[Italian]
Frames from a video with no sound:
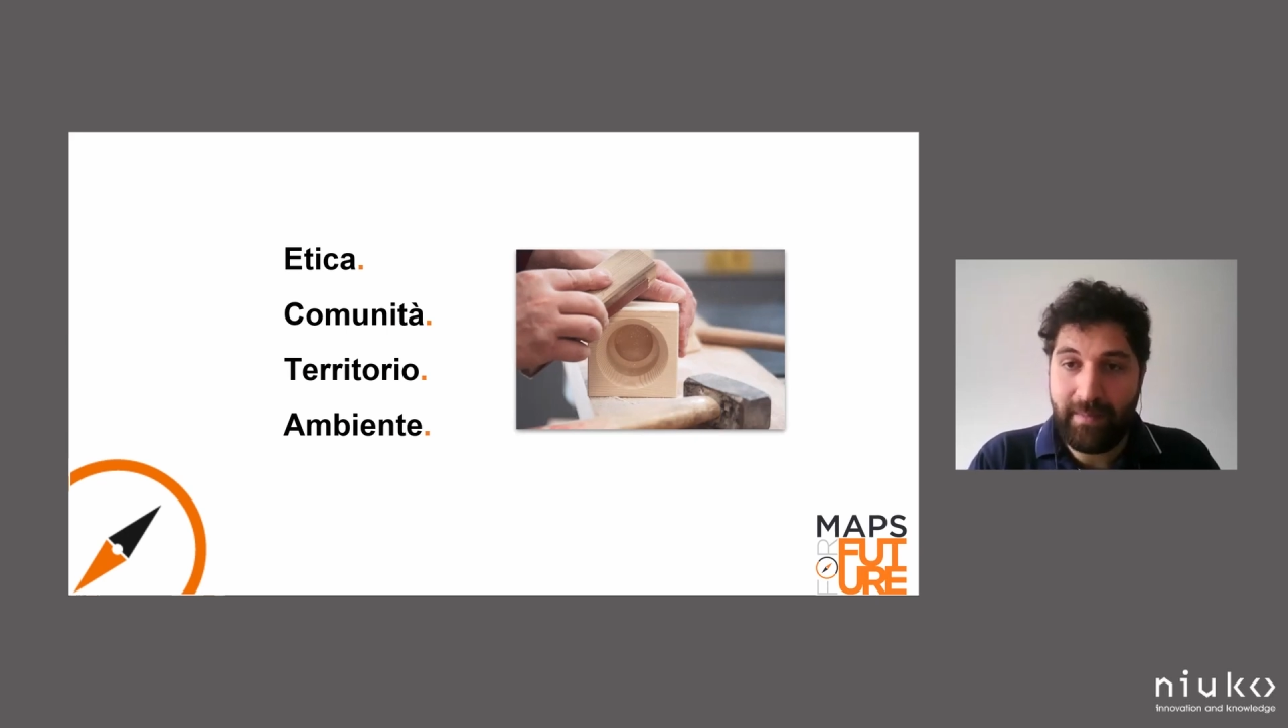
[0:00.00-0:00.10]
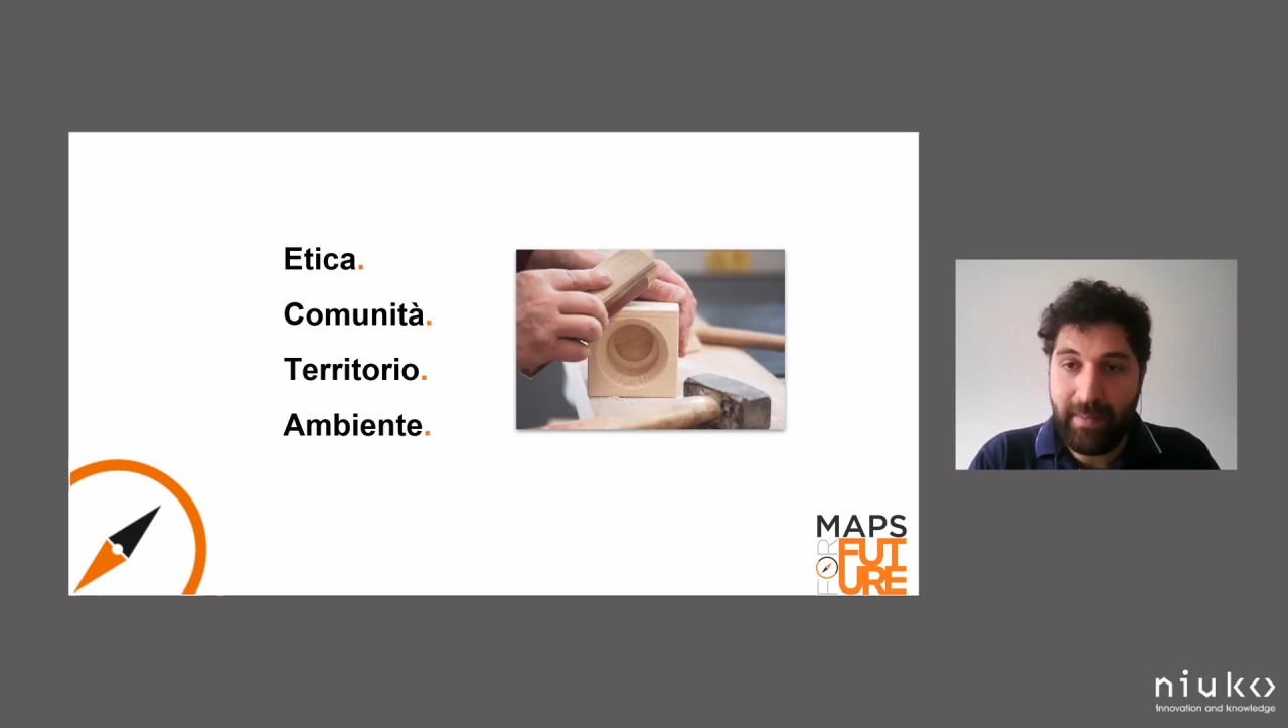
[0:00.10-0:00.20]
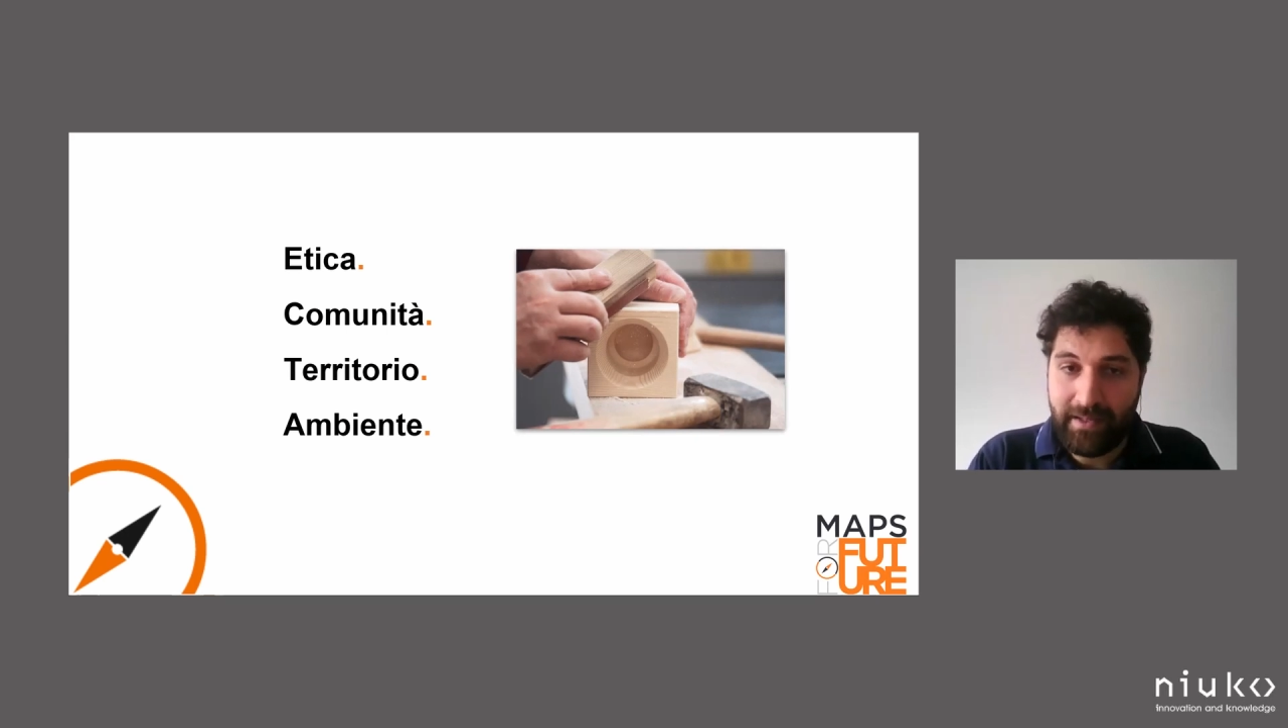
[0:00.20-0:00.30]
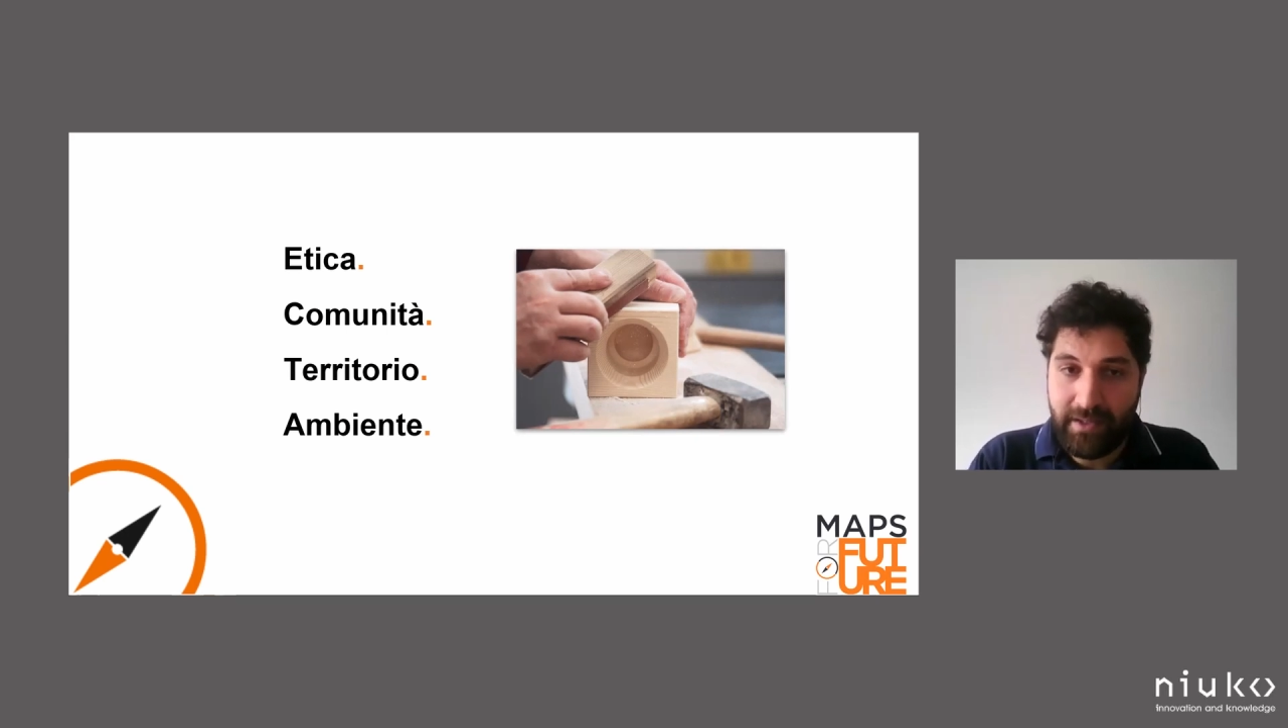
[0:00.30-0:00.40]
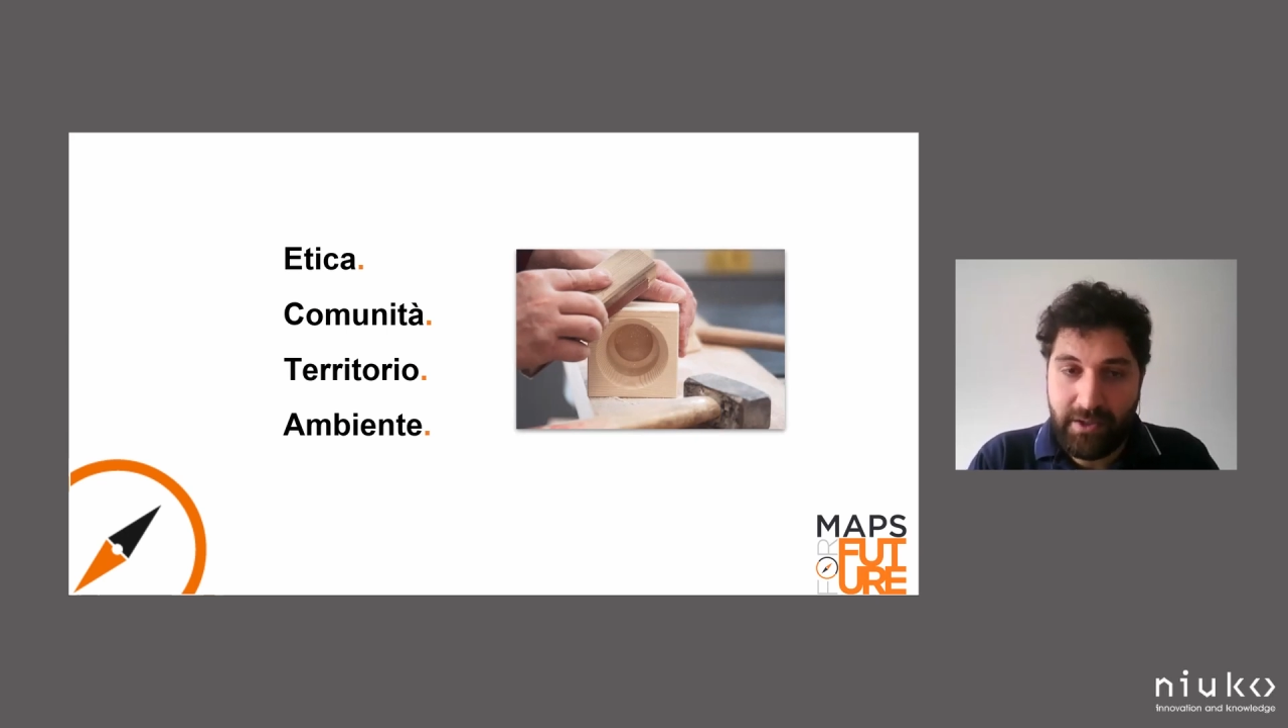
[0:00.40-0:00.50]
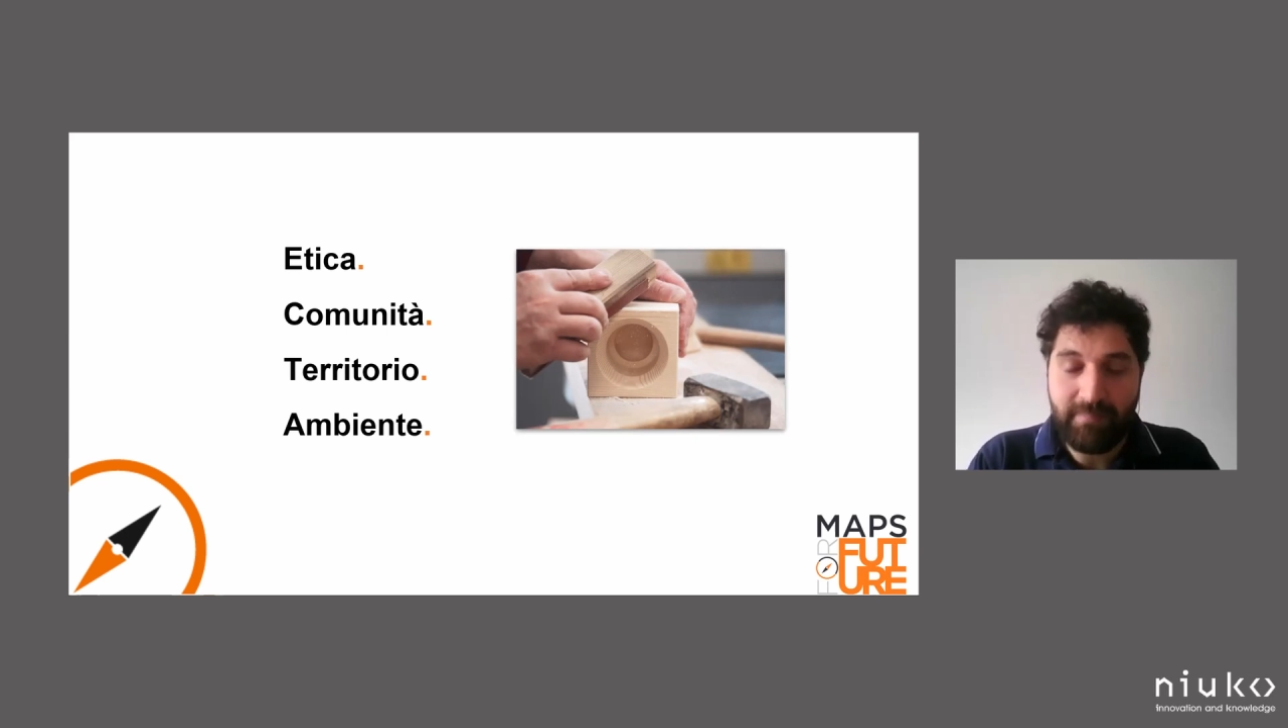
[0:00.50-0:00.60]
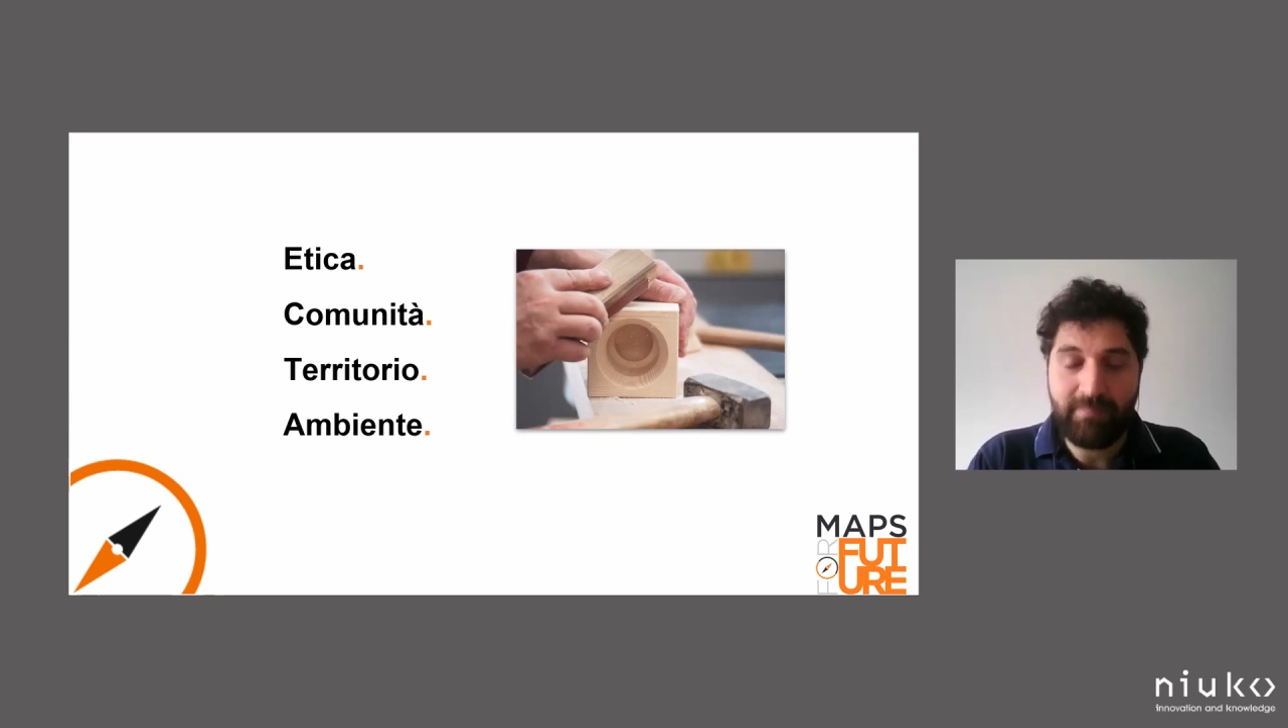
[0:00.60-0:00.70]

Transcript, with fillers: climatici.